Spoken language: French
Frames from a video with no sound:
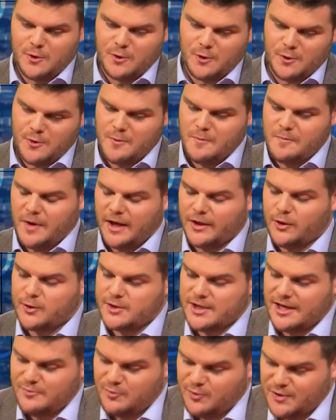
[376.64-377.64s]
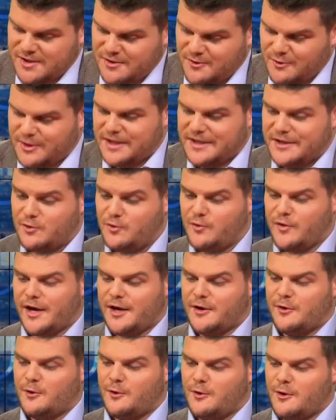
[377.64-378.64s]
euh, paradoxal puisqu'on a
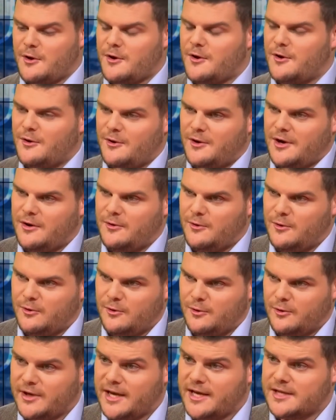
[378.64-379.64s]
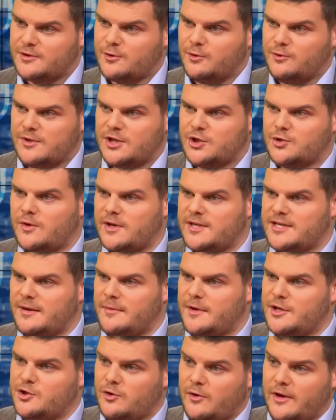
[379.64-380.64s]
découvert que euh, le, gaz que nous achetons à
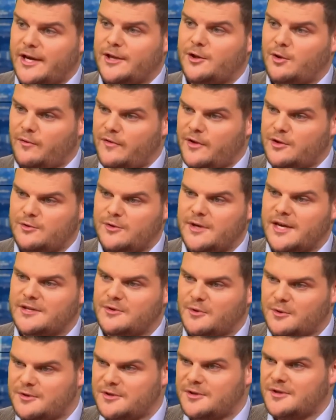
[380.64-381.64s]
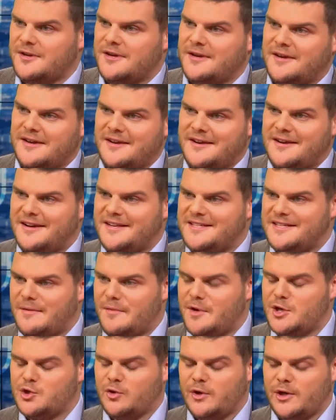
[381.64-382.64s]
l'Azerbaïdjan est en fait du gaz russe.
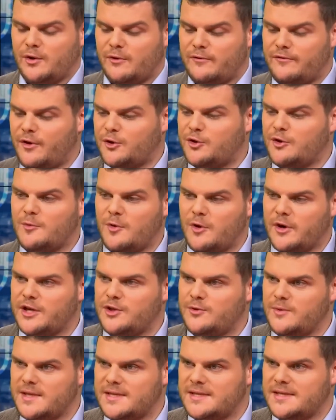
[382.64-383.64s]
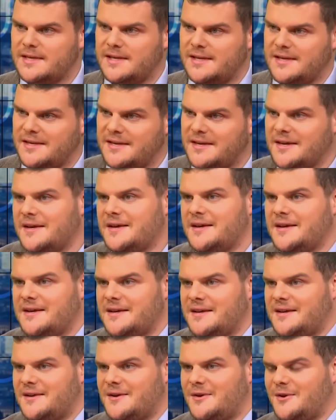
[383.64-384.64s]
L'Azerbaïdjan ayant fortement réduit
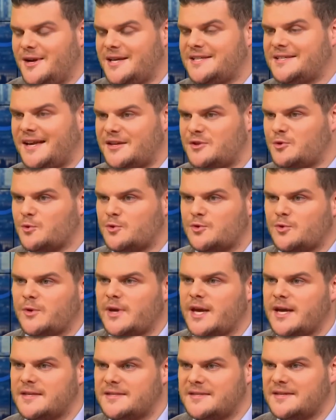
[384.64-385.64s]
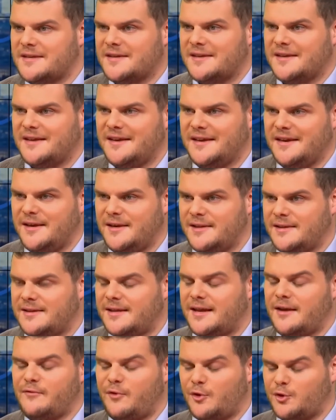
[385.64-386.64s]
l'extraction de son gaz et
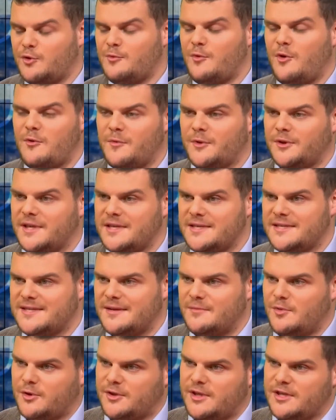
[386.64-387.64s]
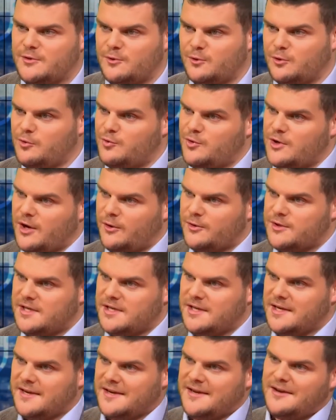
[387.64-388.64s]
très fortement augmenté ses importations depuis la
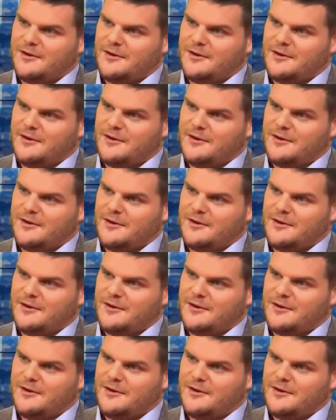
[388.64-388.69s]
Russie